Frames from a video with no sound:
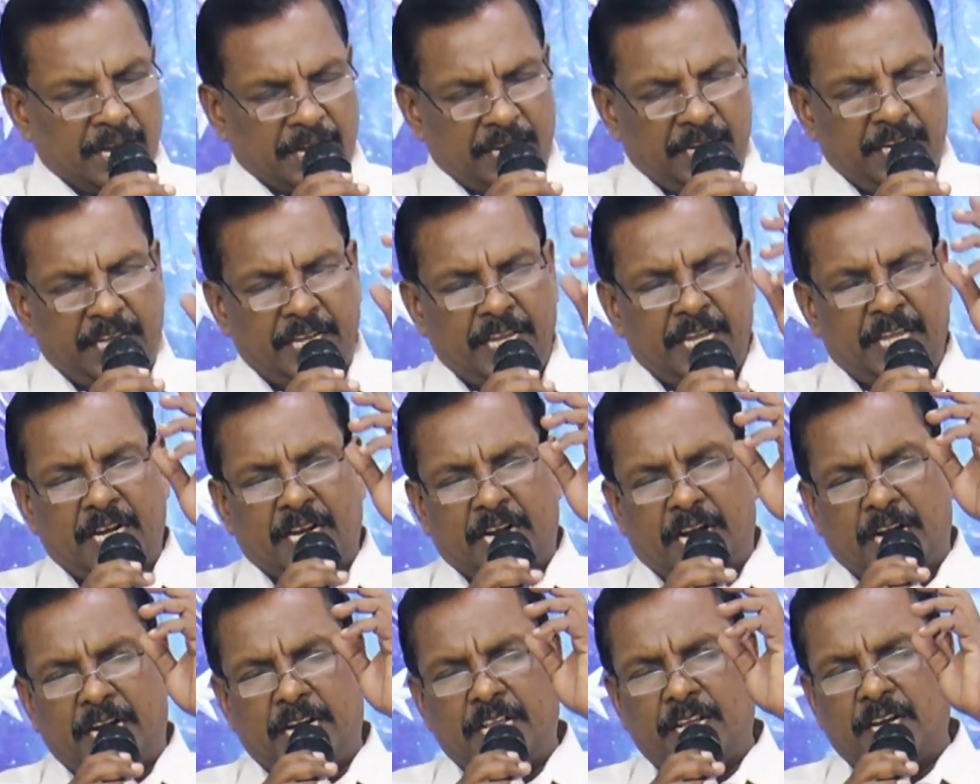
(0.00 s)
நீர்
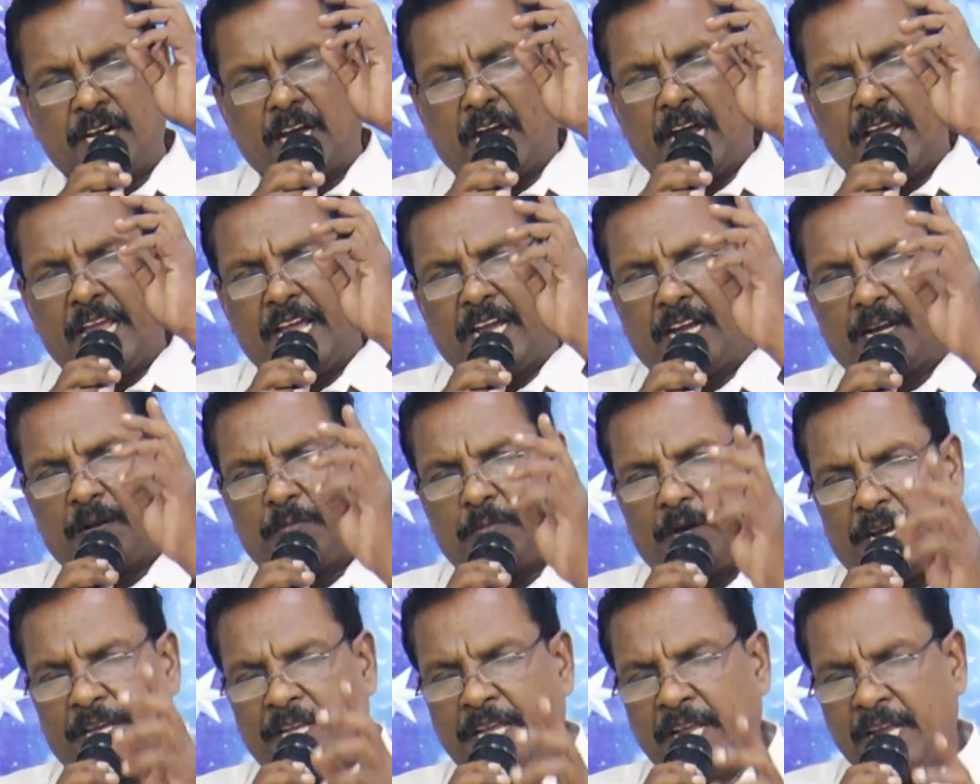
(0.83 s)

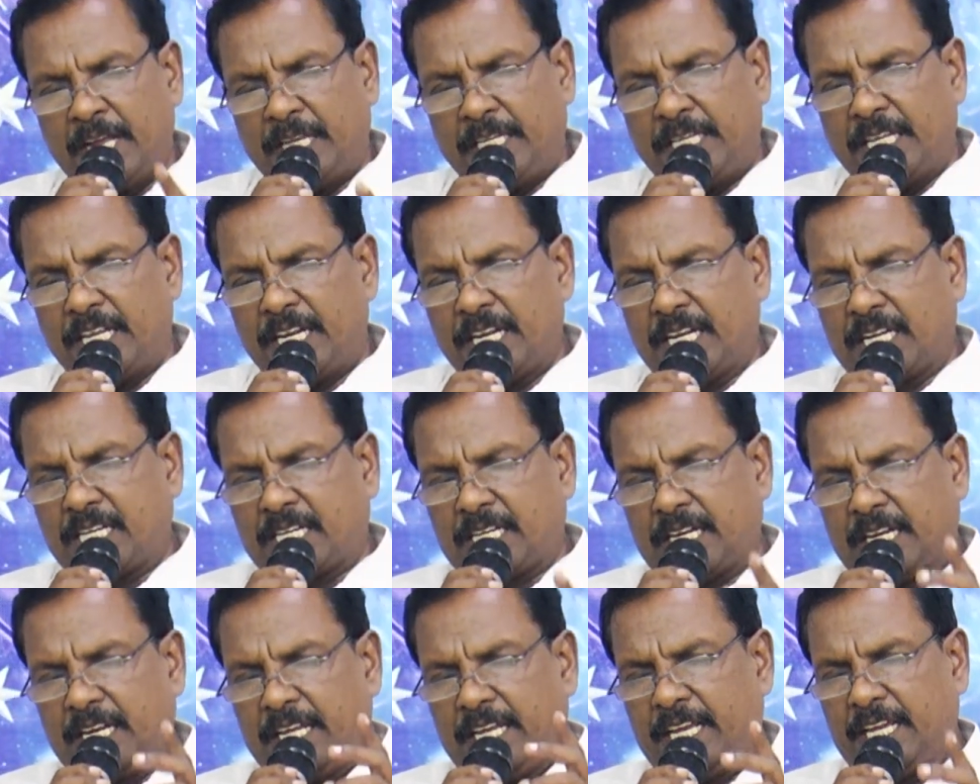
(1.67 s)
நடுநாயகமாய்
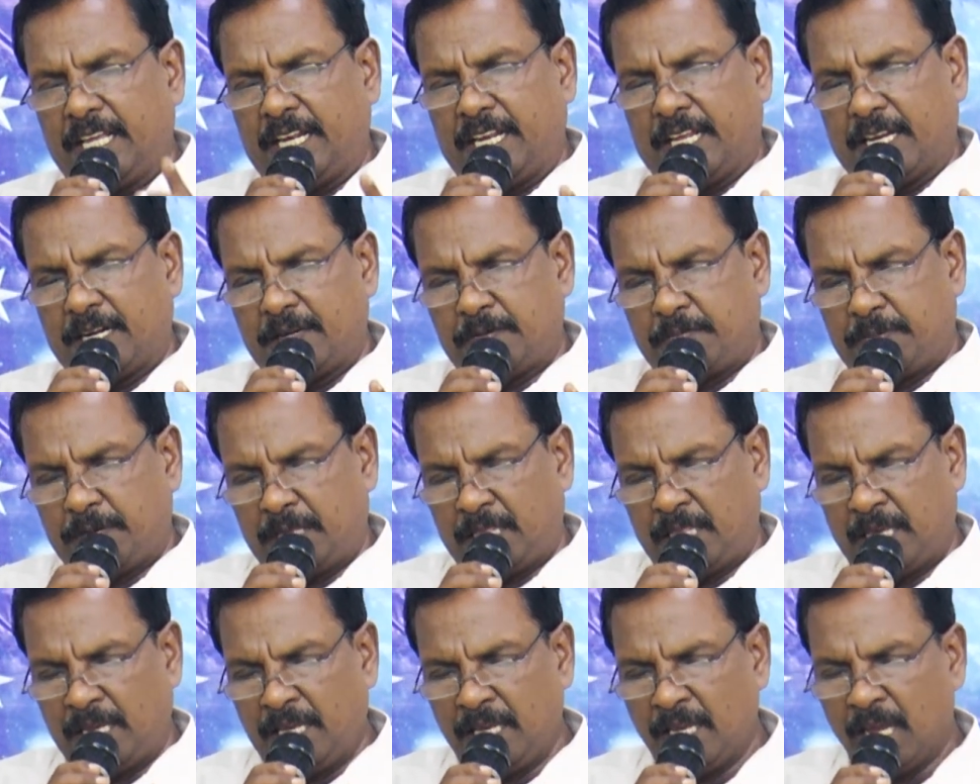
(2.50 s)
இருக்கிறீர்
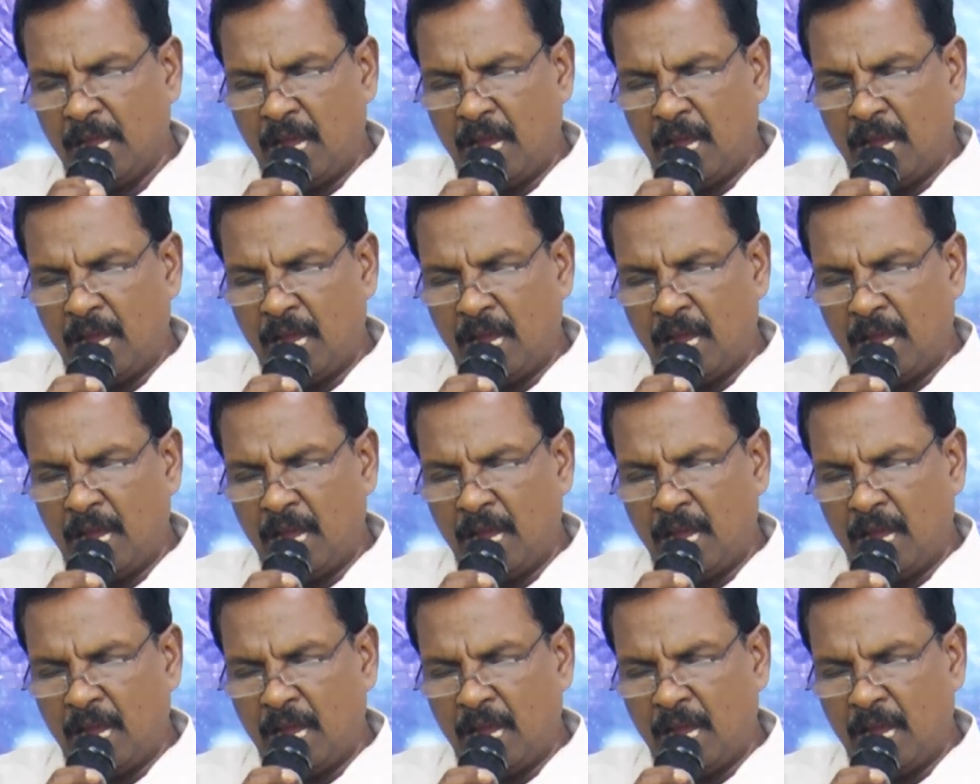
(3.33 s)
என்பதை